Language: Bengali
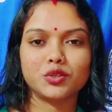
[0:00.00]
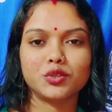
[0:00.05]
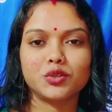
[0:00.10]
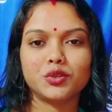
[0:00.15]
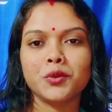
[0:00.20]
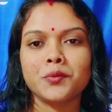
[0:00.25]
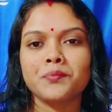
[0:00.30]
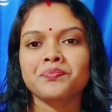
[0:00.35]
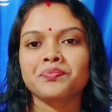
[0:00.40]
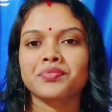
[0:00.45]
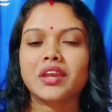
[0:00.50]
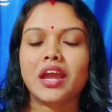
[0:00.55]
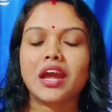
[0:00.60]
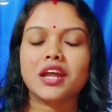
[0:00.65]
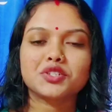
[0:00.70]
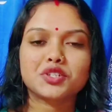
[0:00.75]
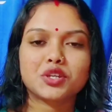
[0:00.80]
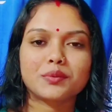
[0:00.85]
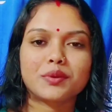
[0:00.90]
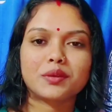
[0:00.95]
জন্য
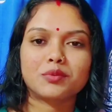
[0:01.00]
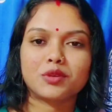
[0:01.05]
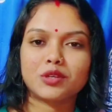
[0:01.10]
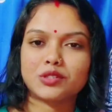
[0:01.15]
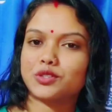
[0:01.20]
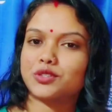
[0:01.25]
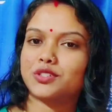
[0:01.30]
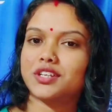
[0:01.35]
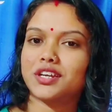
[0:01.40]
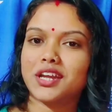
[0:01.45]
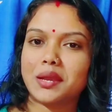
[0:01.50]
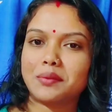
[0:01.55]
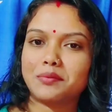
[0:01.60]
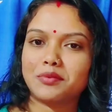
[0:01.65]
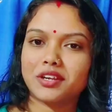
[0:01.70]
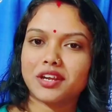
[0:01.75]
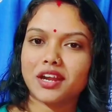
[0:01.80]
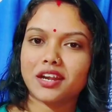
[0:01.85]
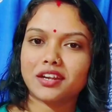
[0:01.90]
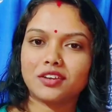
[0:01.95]
আর সবার বছরটা
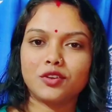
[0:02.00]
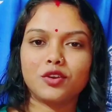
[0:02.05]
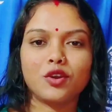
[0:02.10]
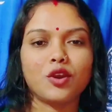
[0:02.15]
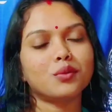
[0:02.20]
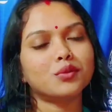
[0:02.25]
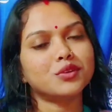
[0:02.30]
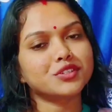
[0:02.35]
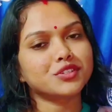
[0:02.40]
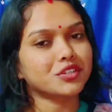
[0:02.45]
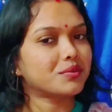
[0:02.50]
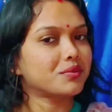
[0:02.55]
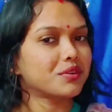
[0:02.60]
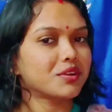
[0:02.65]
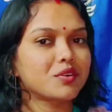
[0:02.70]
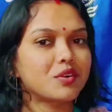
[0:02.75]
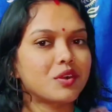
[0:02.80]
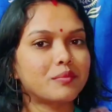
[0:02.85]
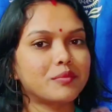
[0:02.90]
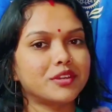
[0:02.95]
কেমন কাটলো অবশ্যই
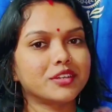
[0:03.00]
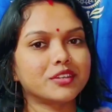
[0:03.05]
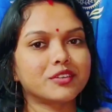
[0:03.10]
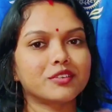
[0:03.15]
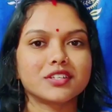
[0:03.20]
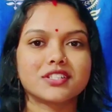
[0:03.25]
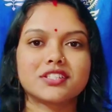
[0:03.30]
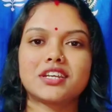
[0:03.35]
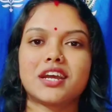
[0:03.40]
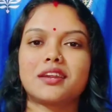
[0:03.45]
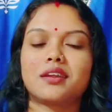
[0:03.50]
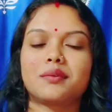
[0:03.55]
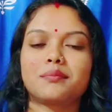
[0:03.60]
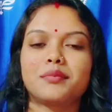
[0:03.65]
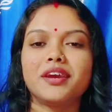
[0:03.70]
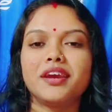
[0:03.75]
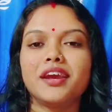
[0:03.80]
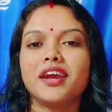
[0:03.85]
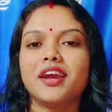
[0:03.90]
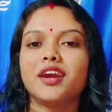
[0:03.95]
আমাকে কমেন্ট করে
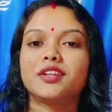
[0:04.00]
জানাবে